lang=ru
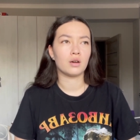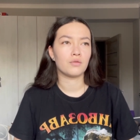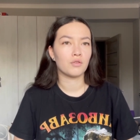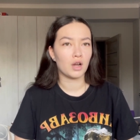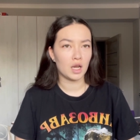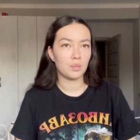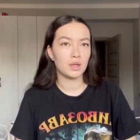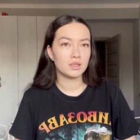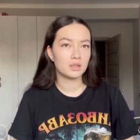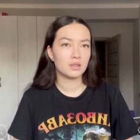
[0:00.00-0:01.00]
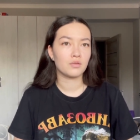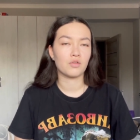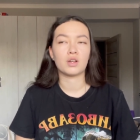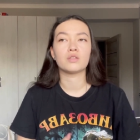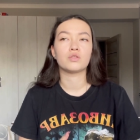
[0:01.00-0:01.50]
в феврале месяце, в
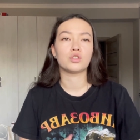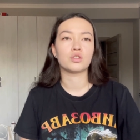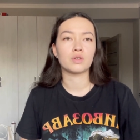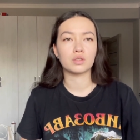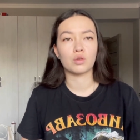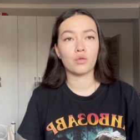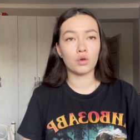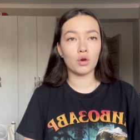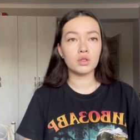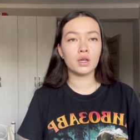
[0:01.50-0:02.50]
феврале 2022 года,